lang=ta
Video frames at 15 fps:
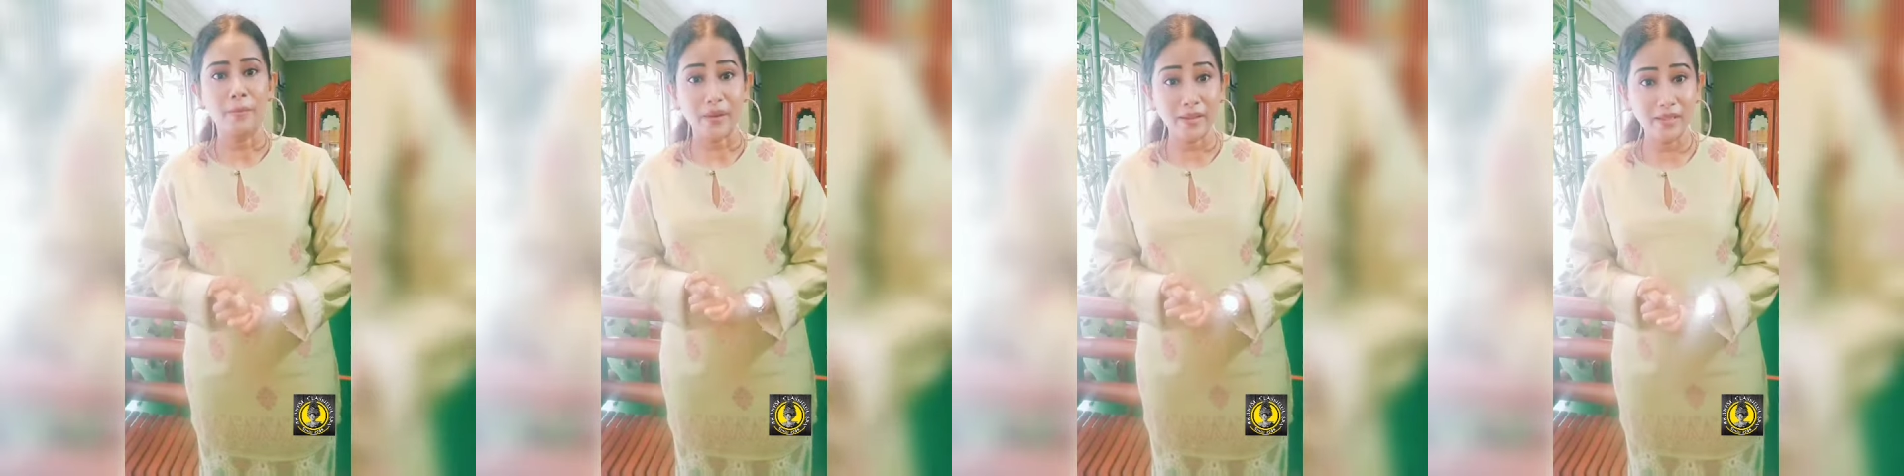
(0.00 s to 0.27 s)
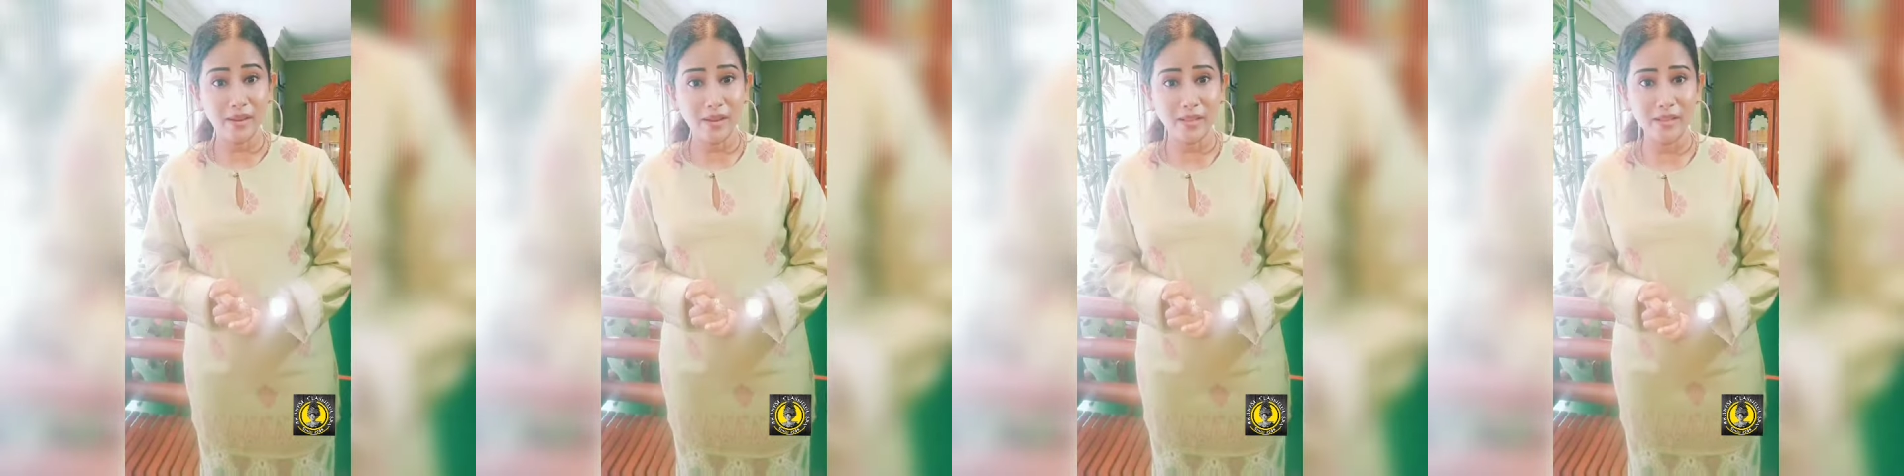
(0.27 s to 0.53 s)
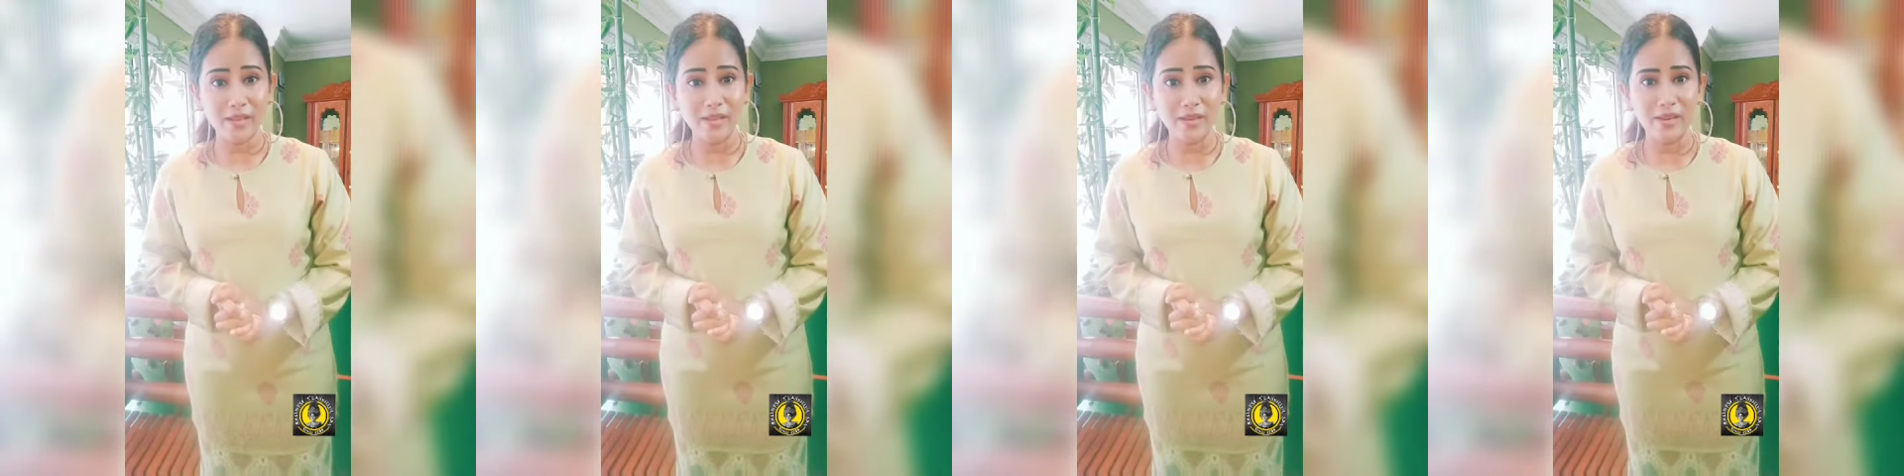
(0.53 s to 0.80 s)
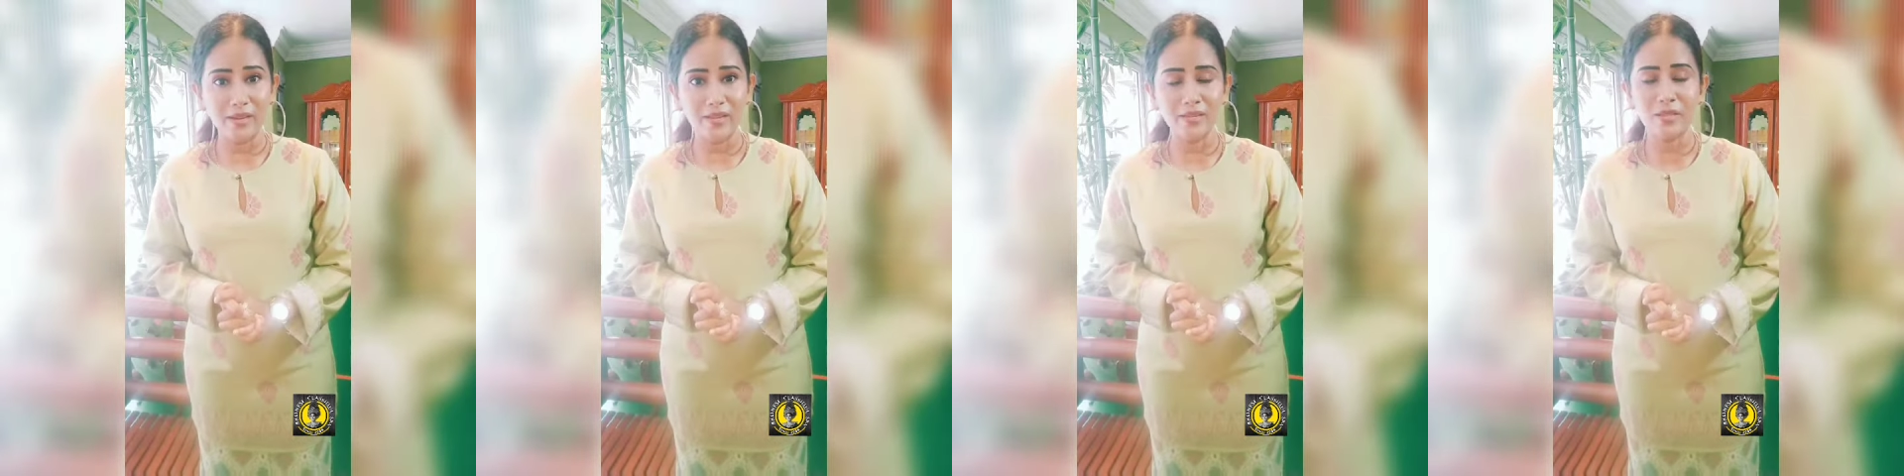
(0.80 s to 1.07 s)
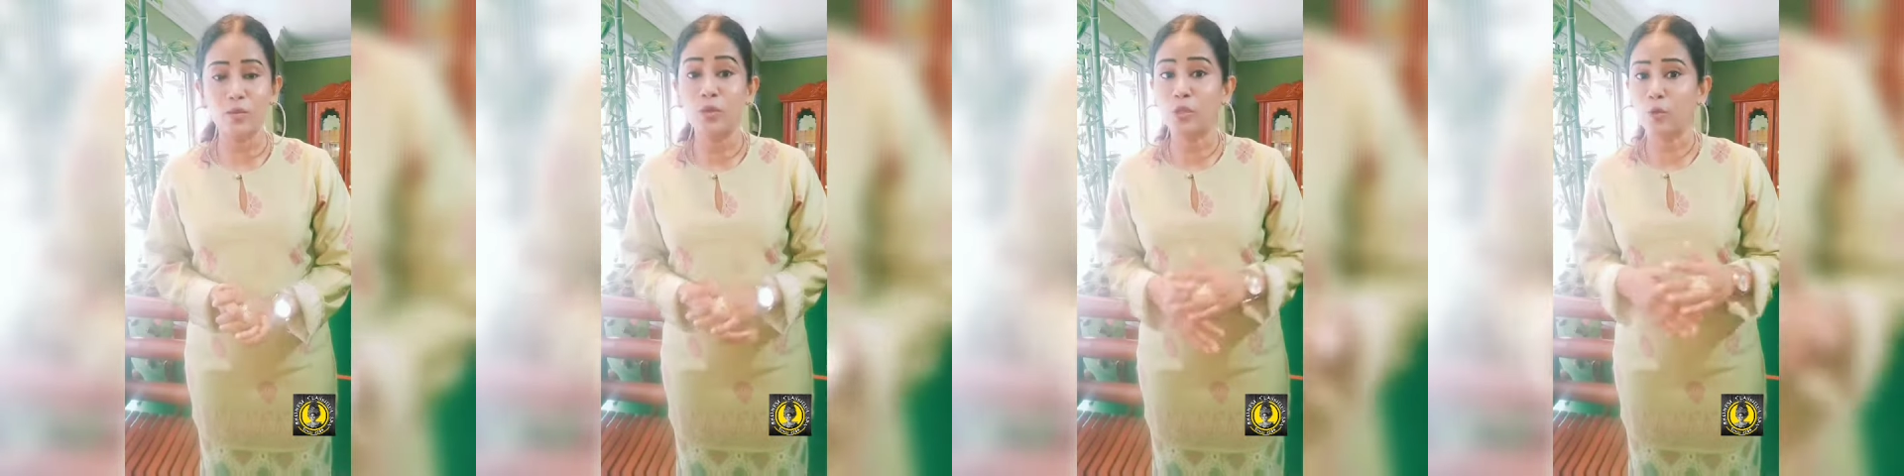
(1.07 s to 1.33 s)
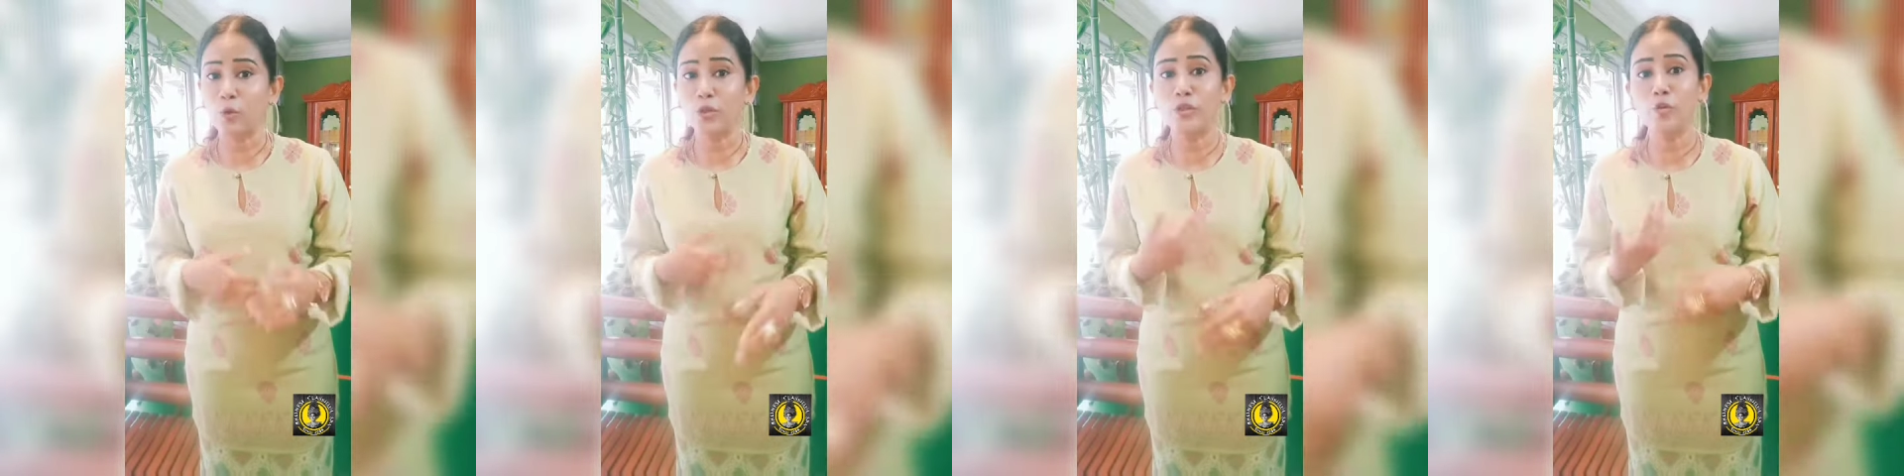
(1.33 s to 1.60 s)
மறந்துடாதீங்க லேடிஸ்
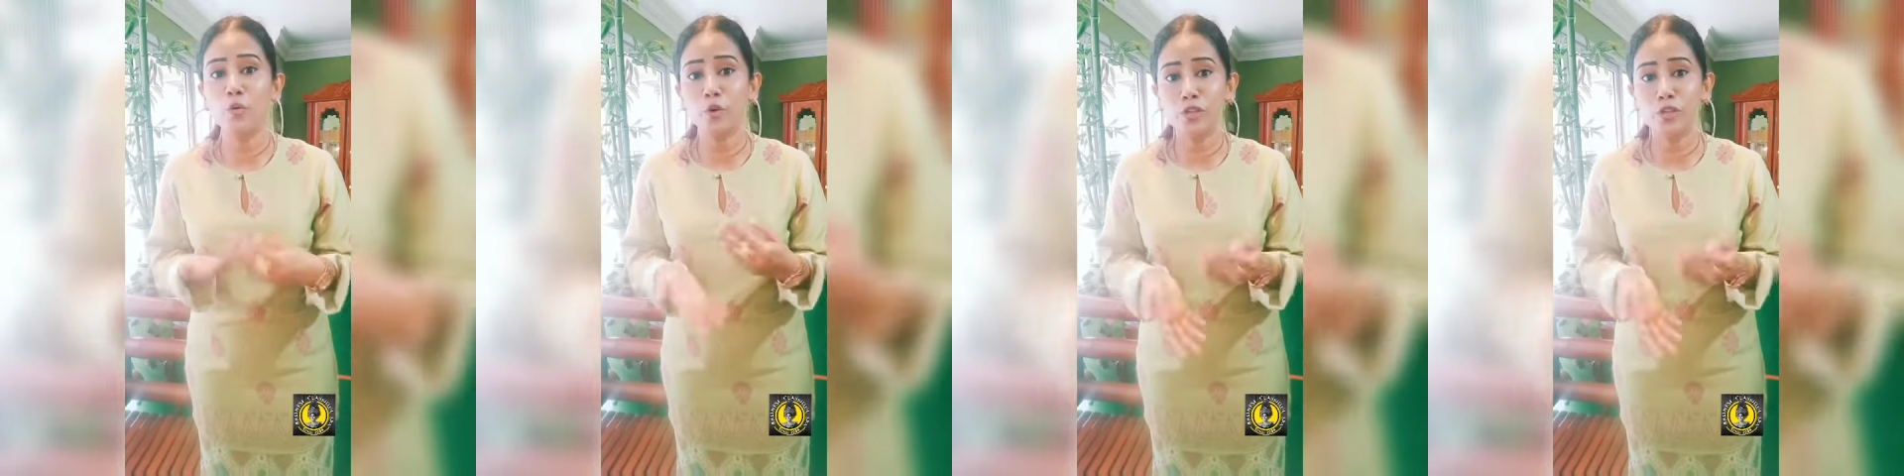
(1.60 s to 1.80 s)
இது வந்து